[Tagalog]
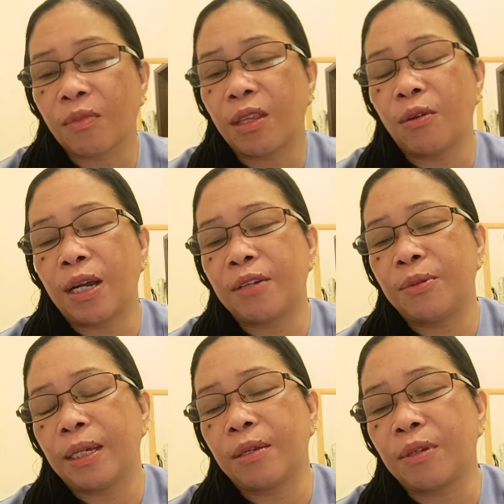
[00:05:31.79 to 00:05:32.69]
Yung,
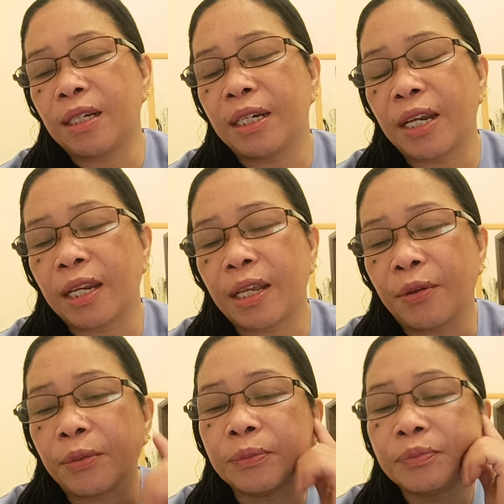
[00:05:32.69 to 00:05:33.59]
yung learning na
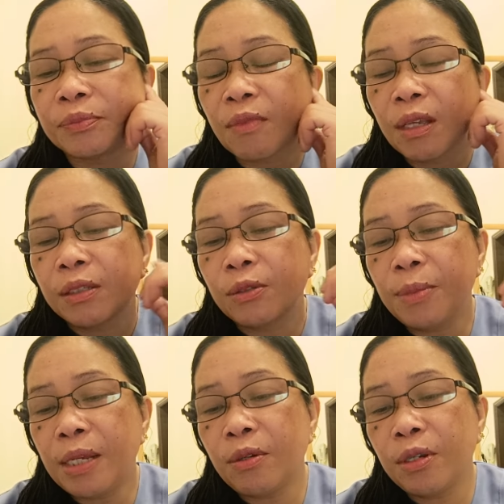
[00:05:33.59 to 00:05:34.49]
yun. So,
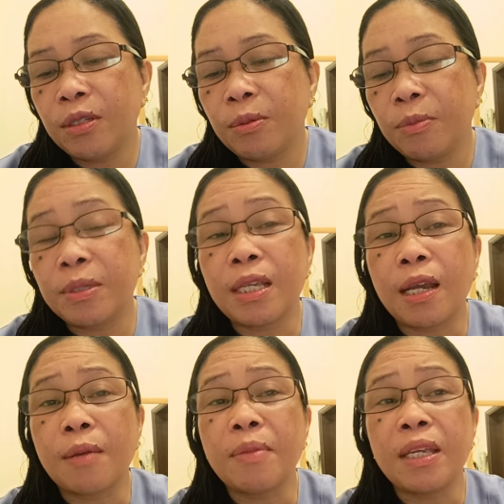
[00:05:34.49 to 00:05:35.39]
meron yun si
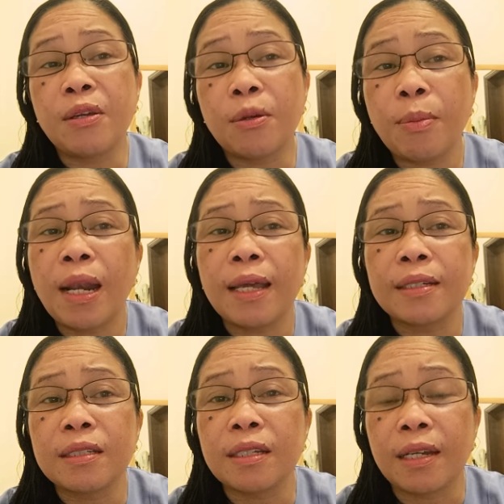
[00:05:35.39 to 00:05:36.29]
Pipisara, mayor pa lang
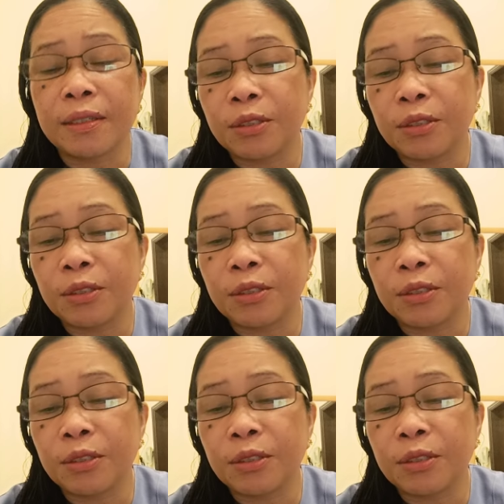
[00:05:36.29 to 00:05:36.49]
siya.